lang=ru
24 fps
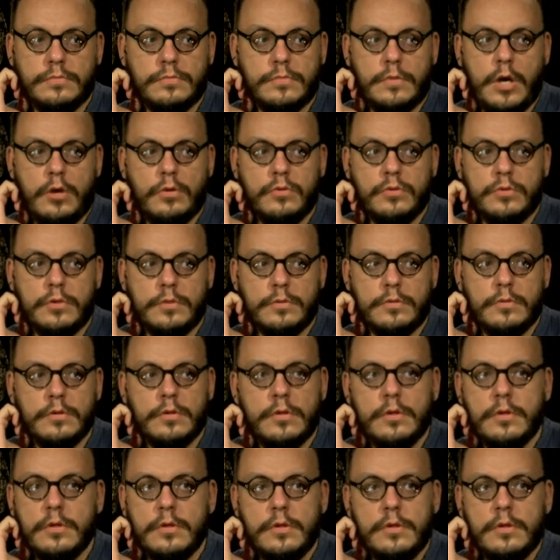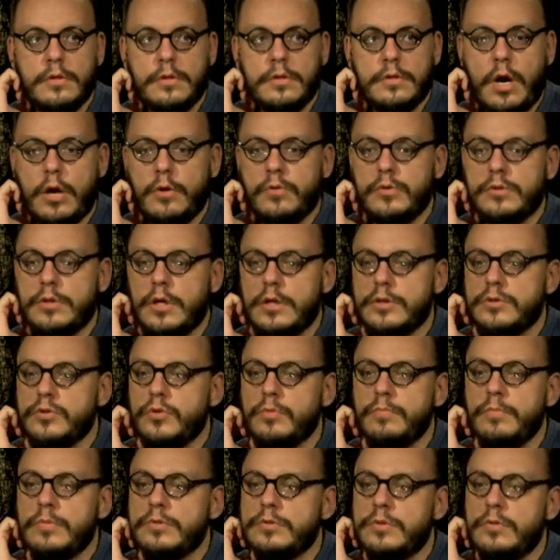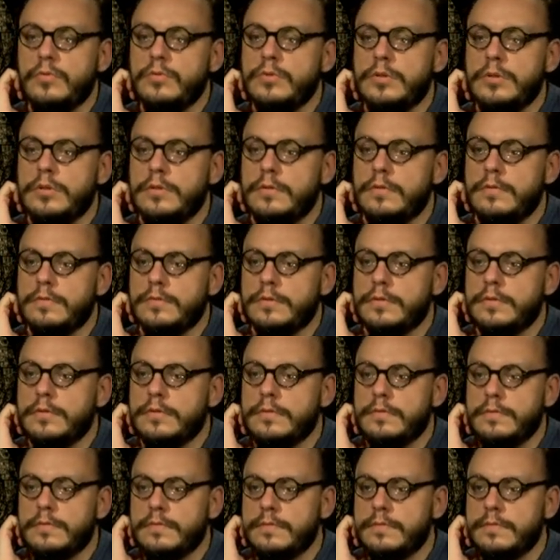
какой-то какой-то особый случай с,